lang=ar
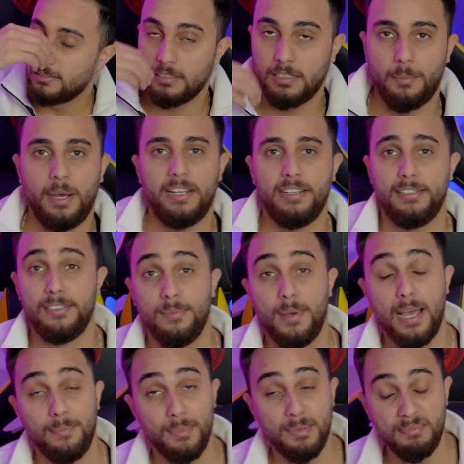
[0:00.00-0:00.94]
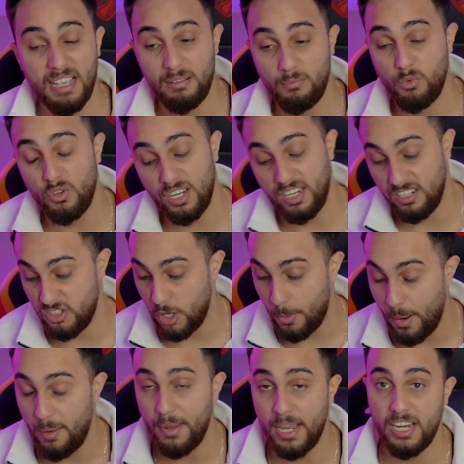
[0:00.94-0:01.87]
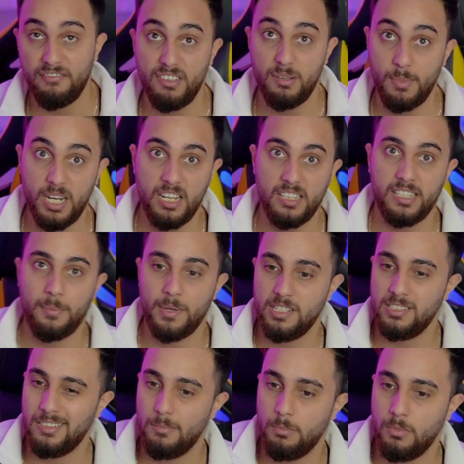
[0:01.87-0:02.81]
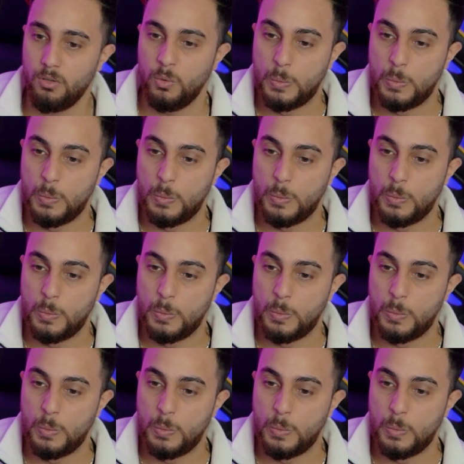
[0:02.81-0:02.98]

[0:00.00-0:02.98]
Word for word: طبعا يا جماعه بمزح مو كل الشباب يعني في بنات كمان يتمروا